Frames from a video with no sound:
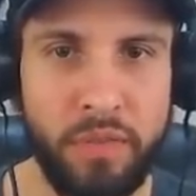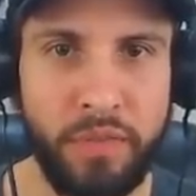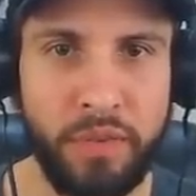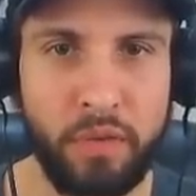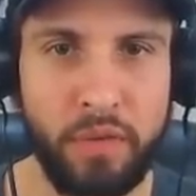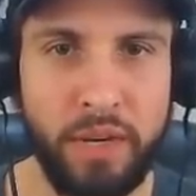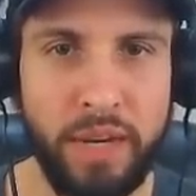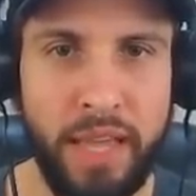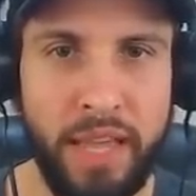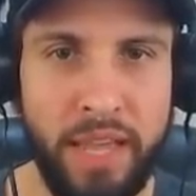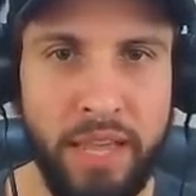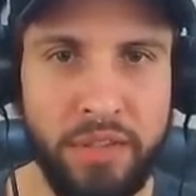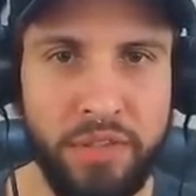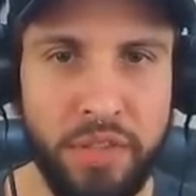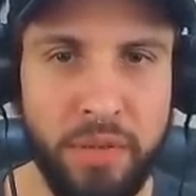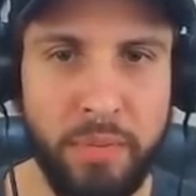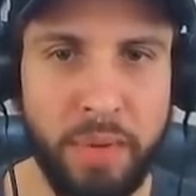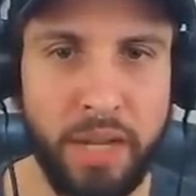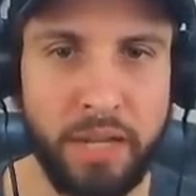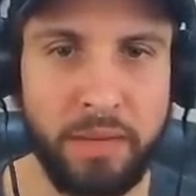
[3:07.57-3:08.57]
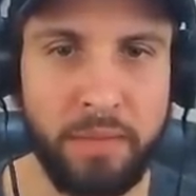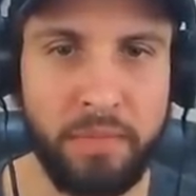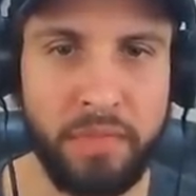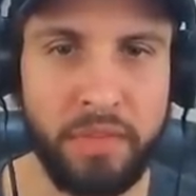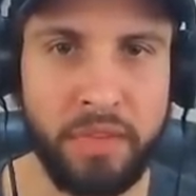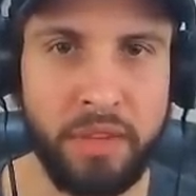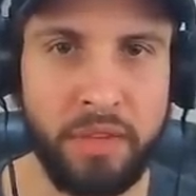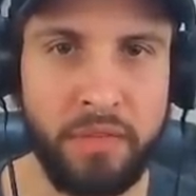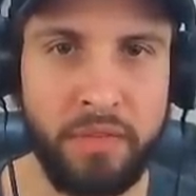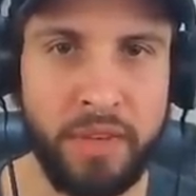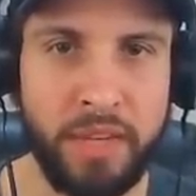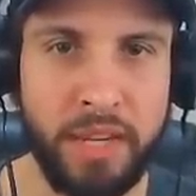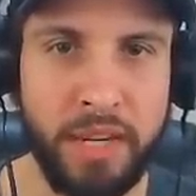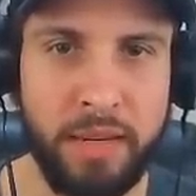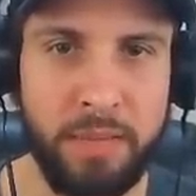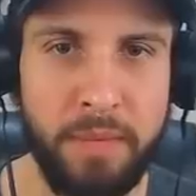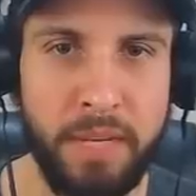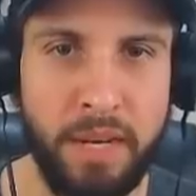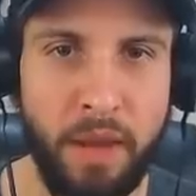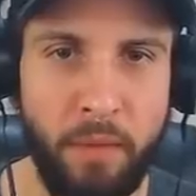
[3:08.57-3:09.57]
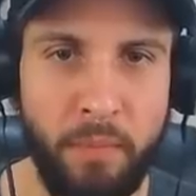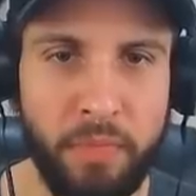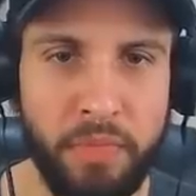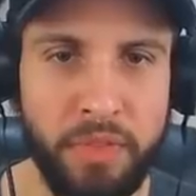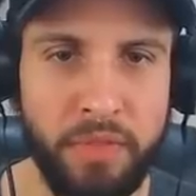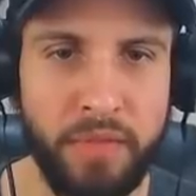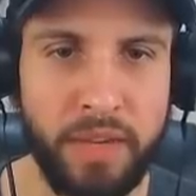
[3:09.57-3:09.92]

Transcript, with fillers: com leite, hein, brother. Vem cá em mim, não. Vem